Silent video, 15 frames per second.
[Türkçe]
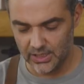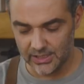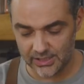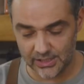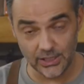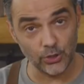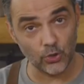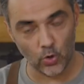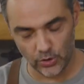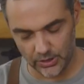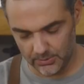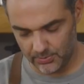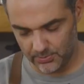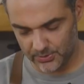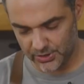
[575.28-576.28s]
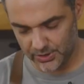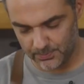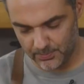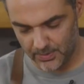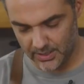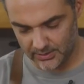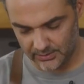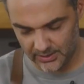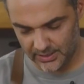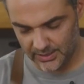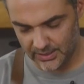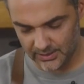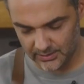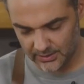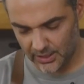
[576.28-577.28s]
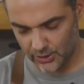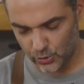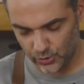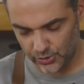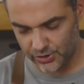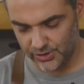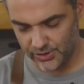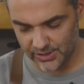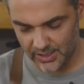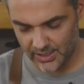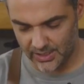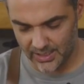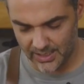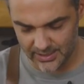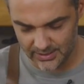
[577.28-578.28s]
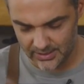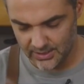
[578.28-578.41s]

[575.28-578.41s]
silikon gibi bir çırpma teli daha çok işinize yarar.